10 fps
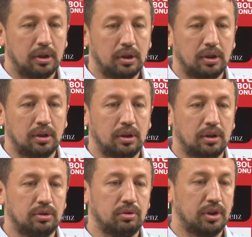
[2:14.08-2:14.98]

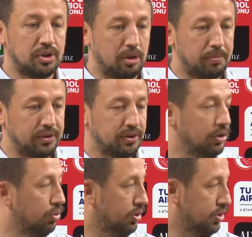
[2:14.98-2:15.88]
Ee, sonra
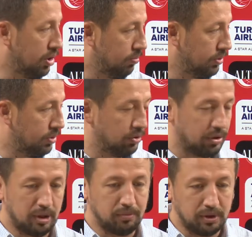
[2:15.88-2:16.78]
çaprazdan da oynayacağımız
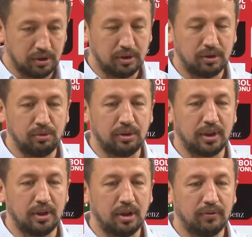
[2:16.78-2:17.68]
önemli
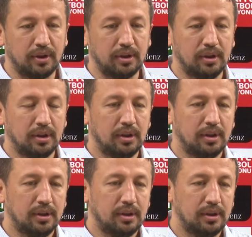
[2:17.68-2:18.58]
ülkeler var.
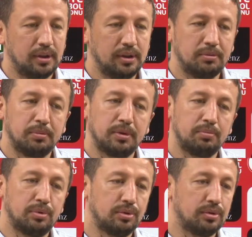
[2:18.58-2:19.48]
Dediğim gibi
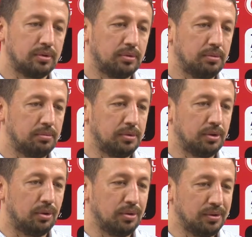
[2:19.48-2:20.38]
bu bir
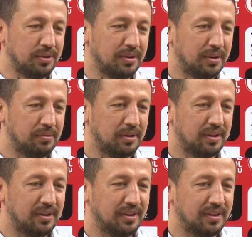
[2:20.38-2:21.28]
oyun.
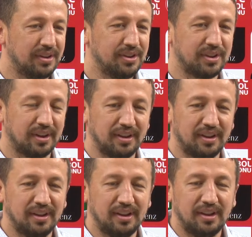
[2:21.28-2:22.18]

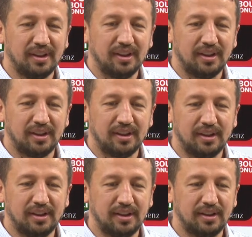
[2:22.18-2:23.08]
İnşallah
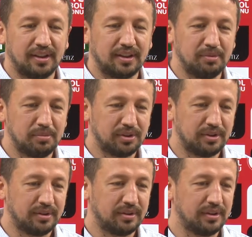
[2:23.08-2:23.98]
e,
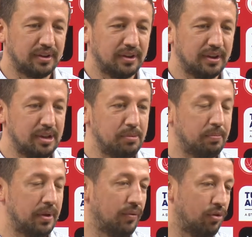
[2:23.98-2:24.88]
takımımız e, iyi bir
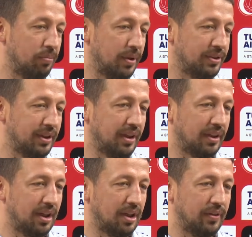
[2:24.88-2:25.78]
performans
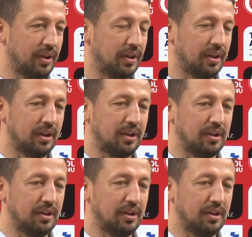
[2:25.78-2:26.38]
sergiler ve e,